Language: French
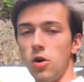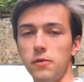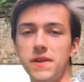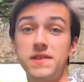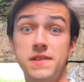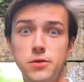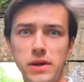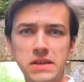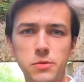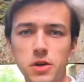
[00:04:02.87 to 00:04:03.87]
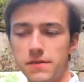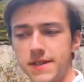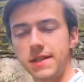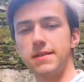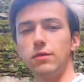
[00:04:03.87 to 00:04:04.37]
En fait historiquement la
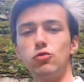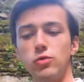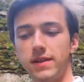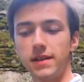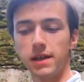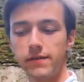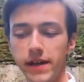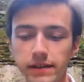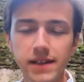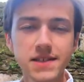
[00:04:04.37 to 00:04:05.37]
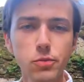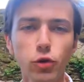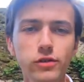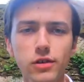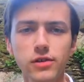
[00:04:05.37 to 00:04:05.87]
Vézère ça a toujours été une rivière très
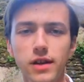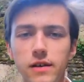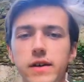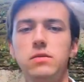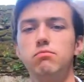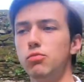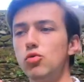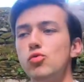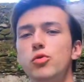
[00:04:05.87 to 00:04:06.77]
importante avec beaucoup